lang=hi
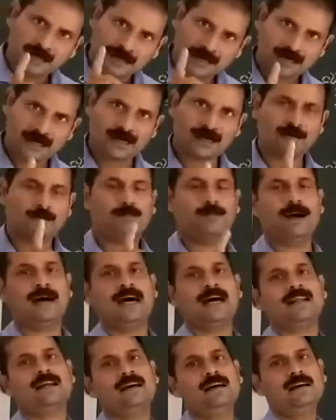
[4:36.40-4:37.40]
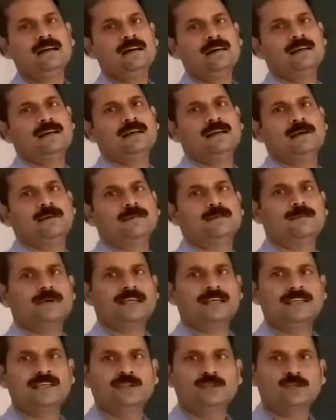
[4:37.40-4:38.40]
हाँ बारह
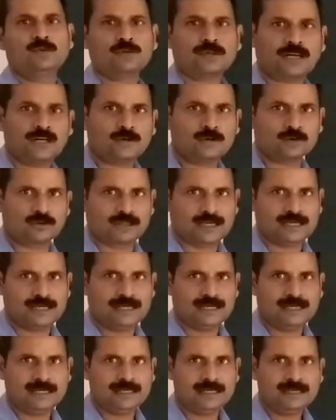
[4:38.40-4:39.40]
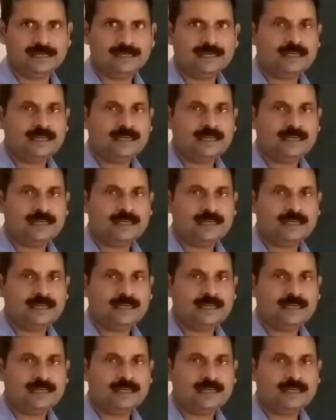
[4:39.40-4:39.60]
महीनों का होता है